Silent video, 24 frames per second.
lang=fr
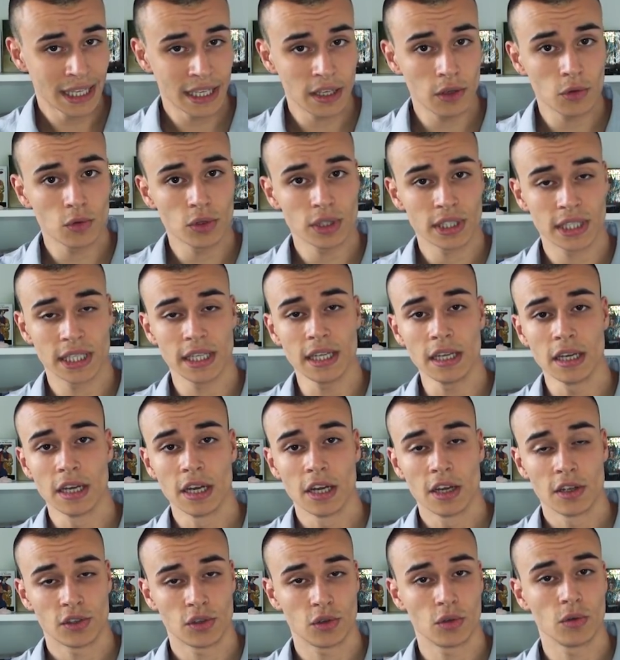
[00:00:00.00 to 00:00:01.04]
et aussi
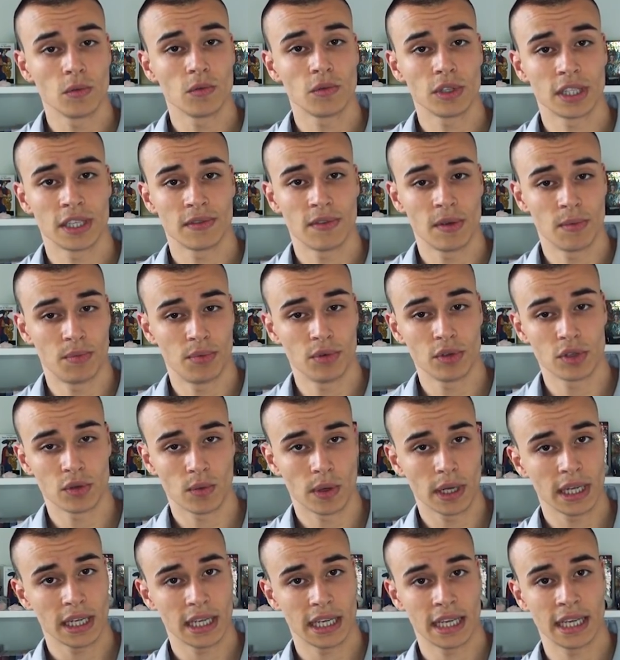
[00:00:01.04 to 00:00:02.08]
ce dont vous avez
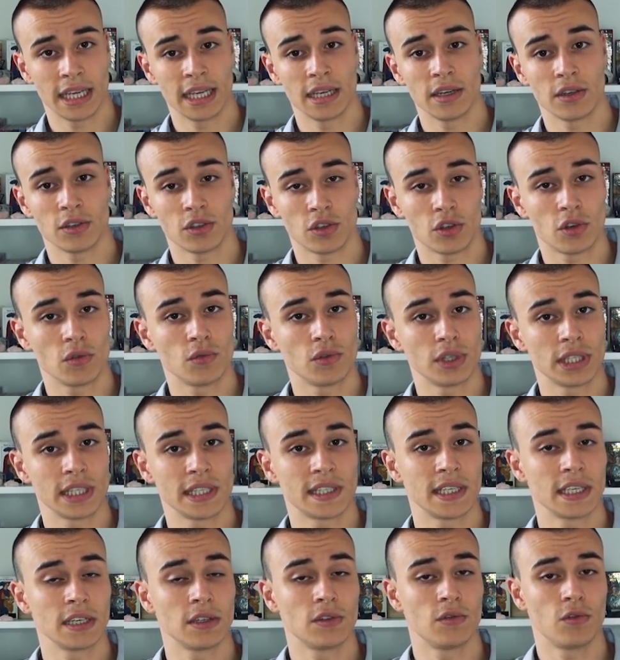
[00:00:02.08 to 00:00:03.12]
besoin et ce que vous
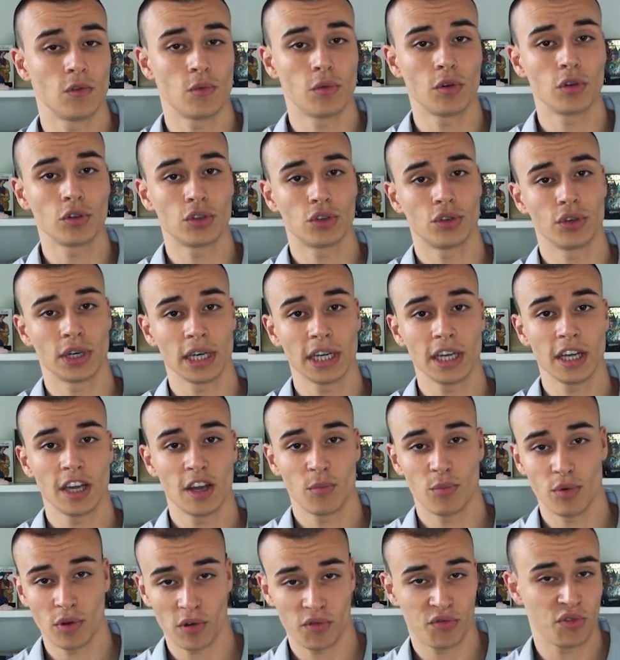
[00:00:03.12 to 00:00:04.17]
essayez de vous procurer
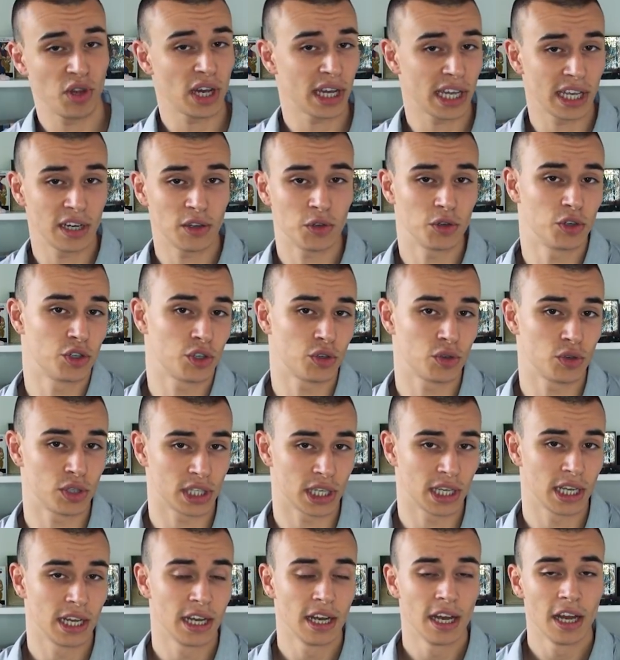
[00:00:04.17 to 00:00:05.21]
pour fuir quelque
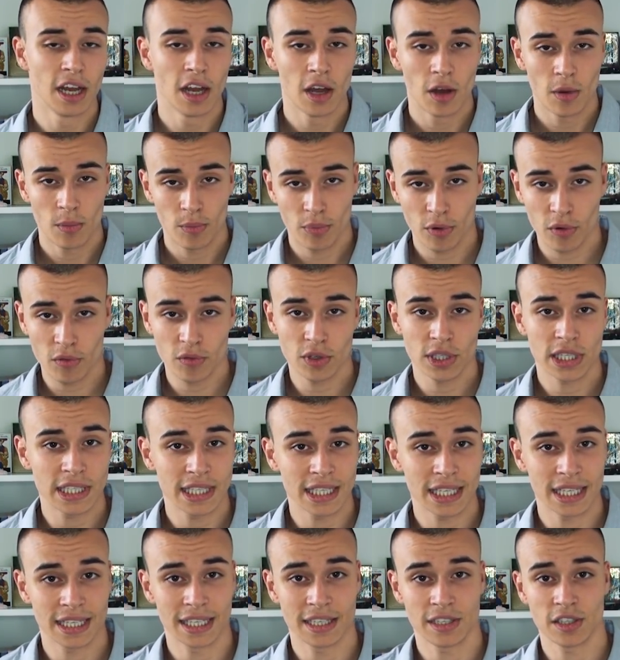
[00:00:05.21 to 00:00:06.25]
chose. Pour vous
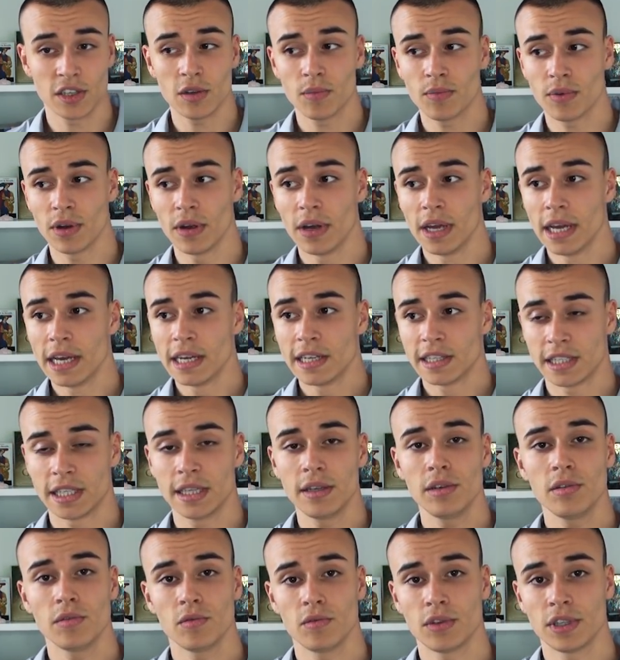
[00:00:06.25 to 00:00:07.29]
citer un exemple,
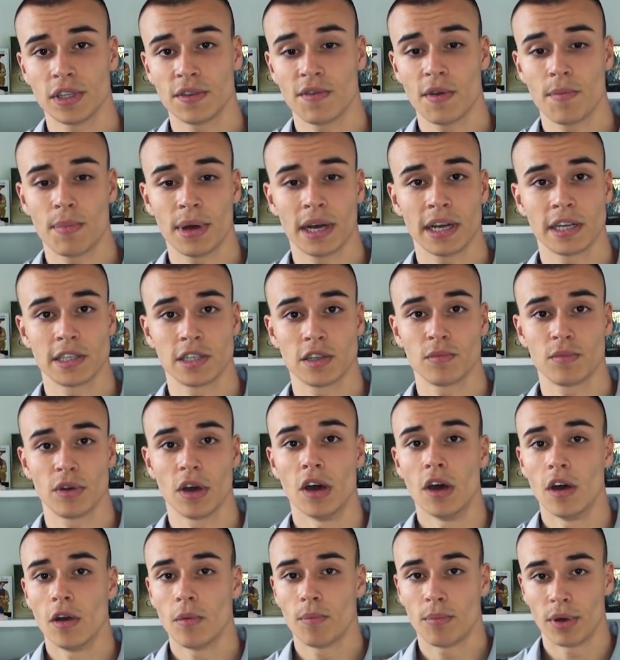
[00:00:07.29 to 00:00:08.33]
si vous avez par exemple
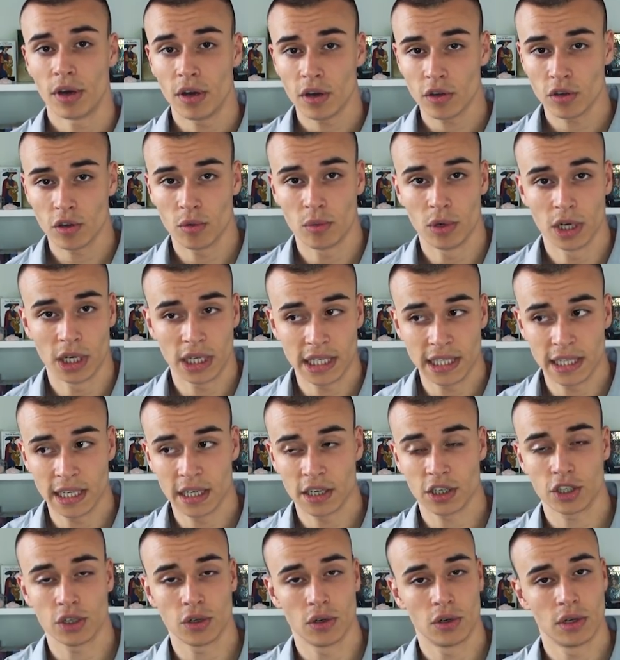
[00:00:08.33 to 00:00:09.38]
peur de manquer
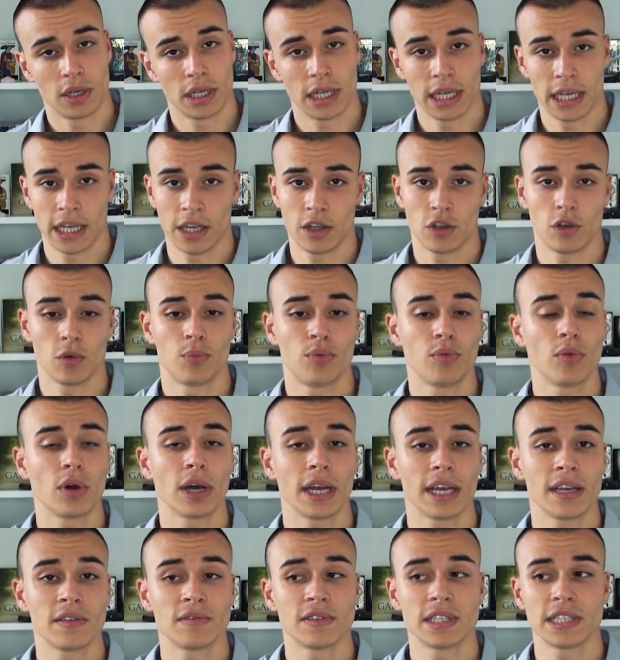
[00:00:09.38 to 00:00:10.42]
d'argent et que
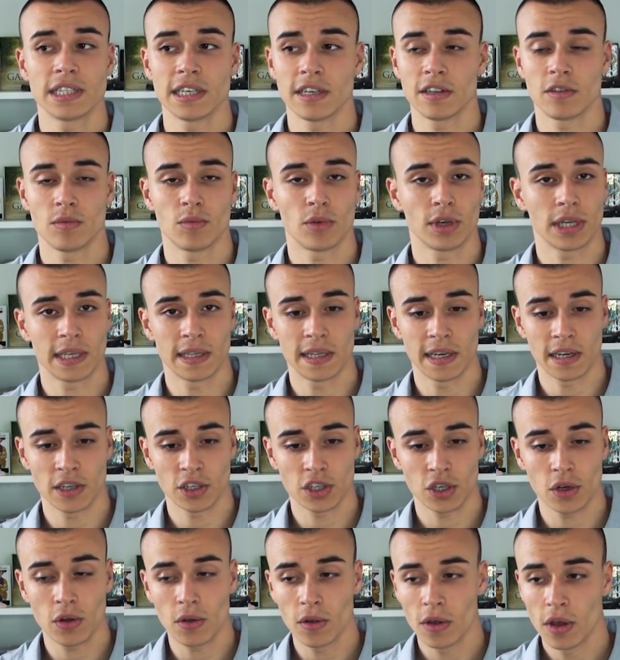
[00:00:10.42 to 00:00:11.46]
pour éviter de manquer
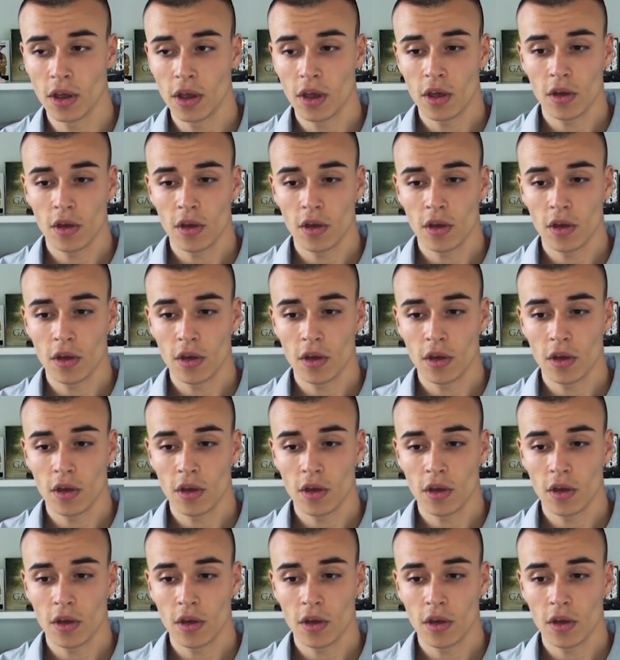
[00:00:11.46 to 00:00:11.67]
d'argent,